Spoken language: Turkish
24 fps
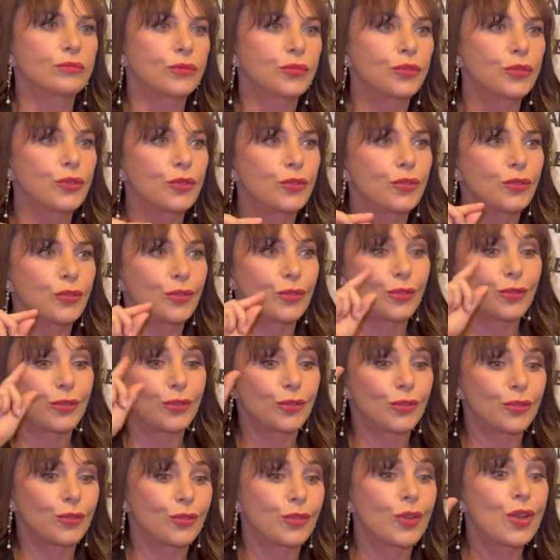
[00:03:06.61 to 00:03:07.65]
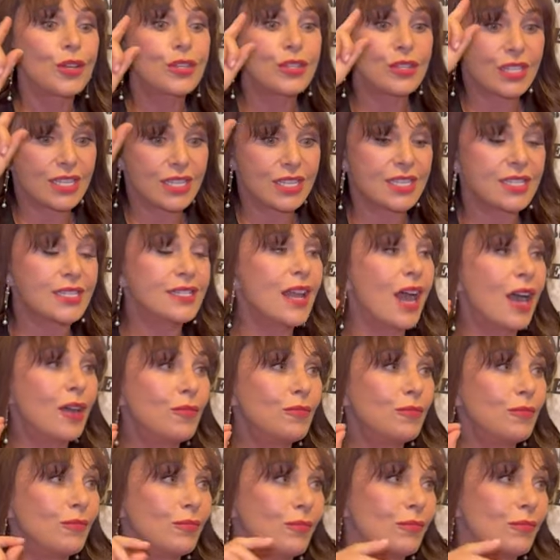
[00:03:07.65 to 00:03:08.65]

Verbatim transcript: bu e, idam